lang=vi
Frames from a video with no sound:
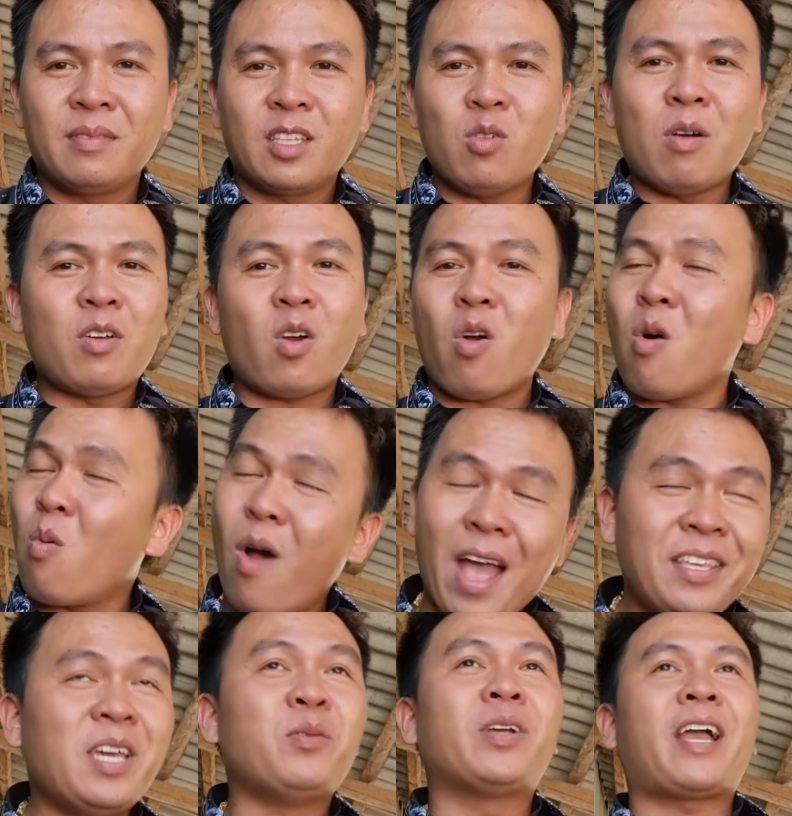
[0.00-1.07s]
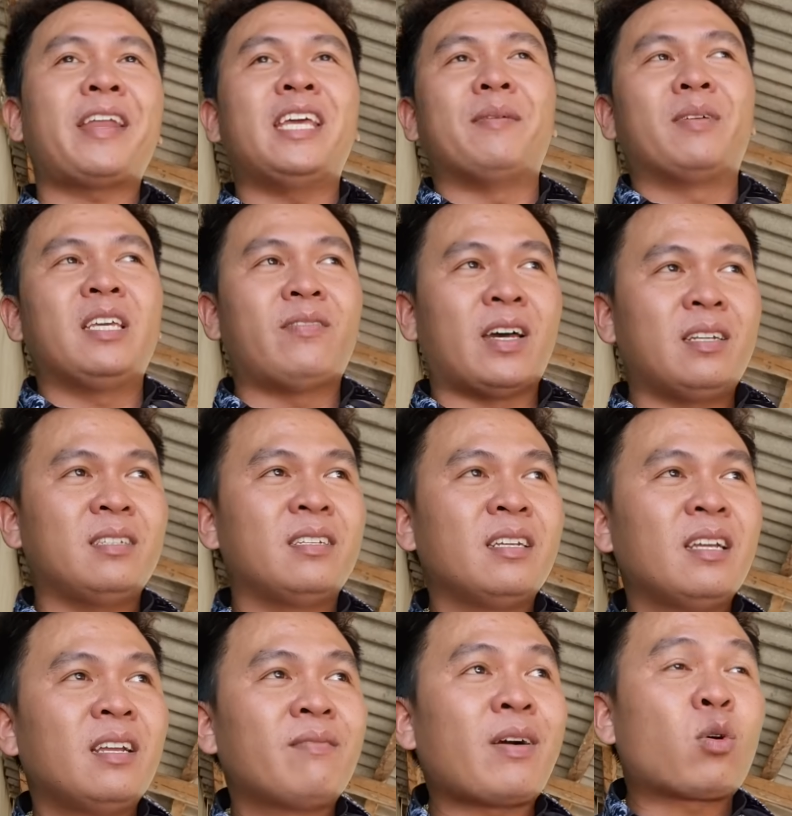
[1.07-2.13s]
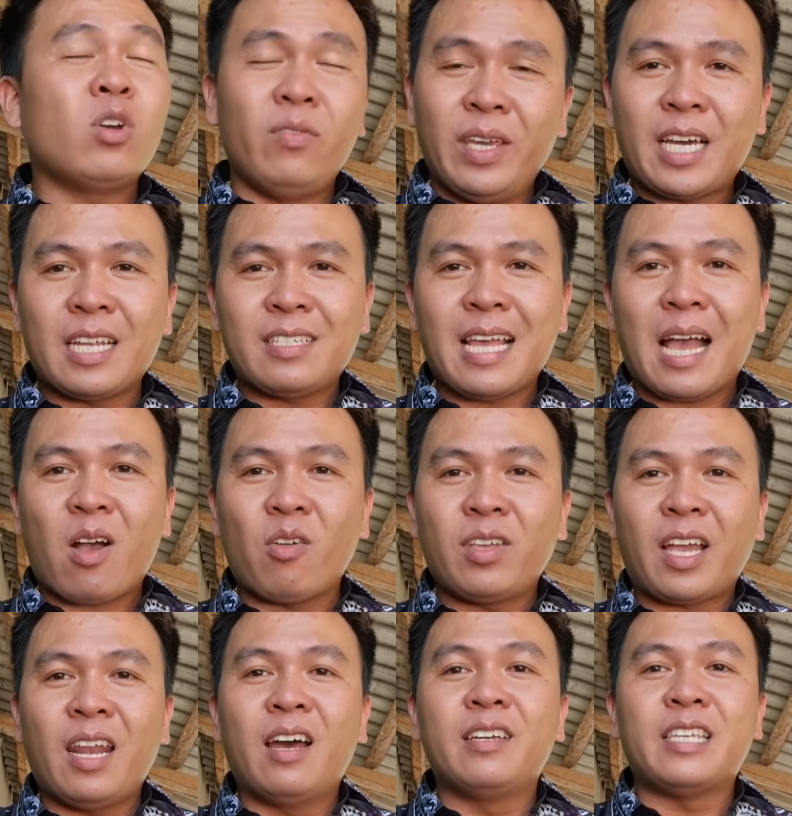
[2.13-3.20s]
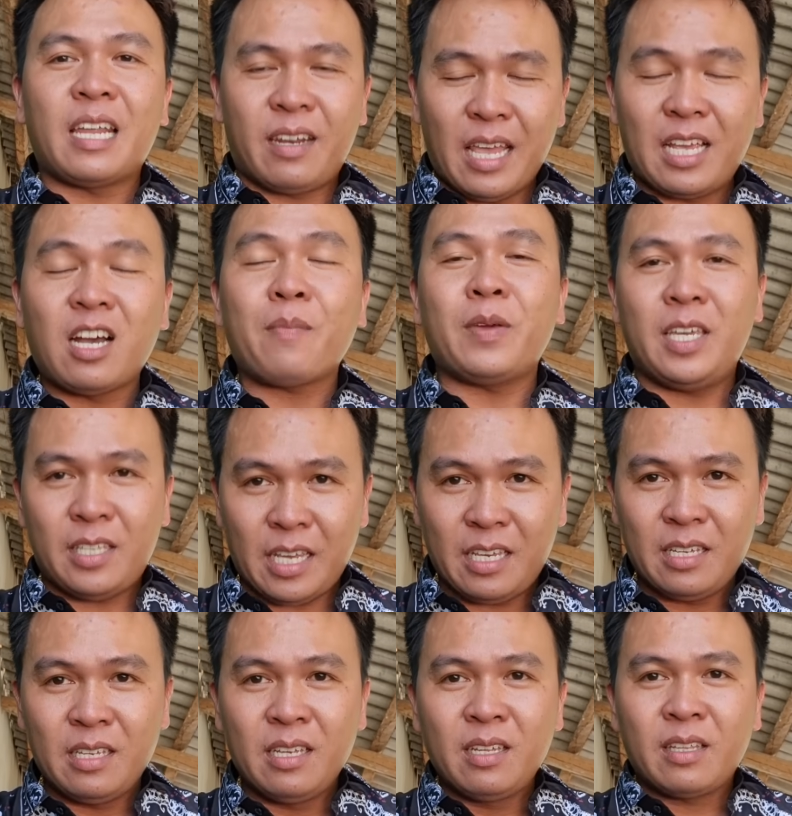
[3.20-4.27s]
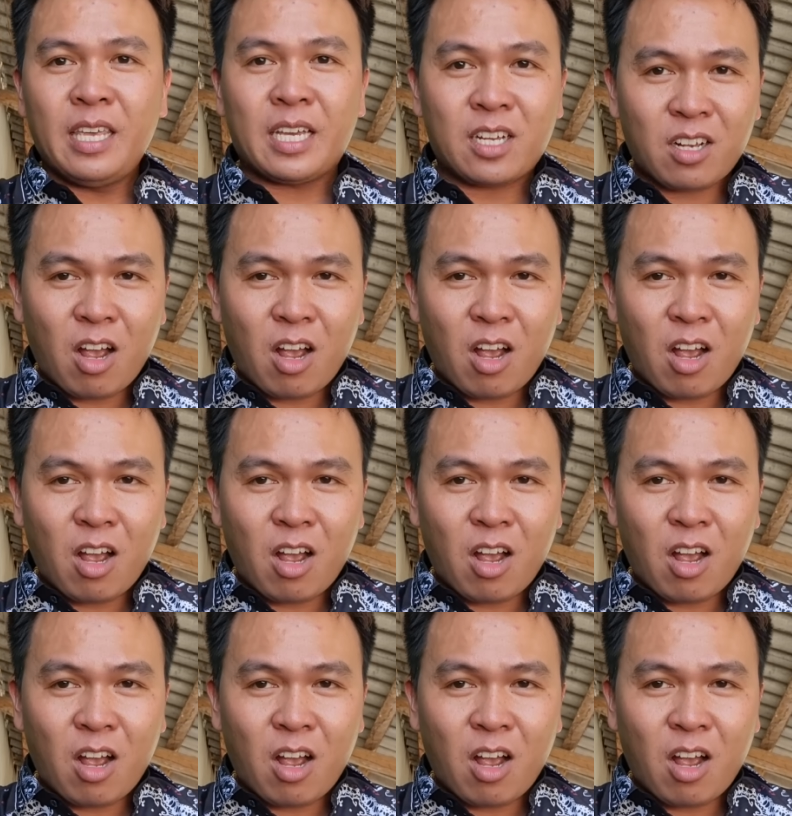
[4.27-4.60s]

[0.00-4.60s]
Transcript: đúng không nó có quá nhiều những cái điểm nghi vấn và quý vị khán giả có những cái lời nhận định góp ý gì thì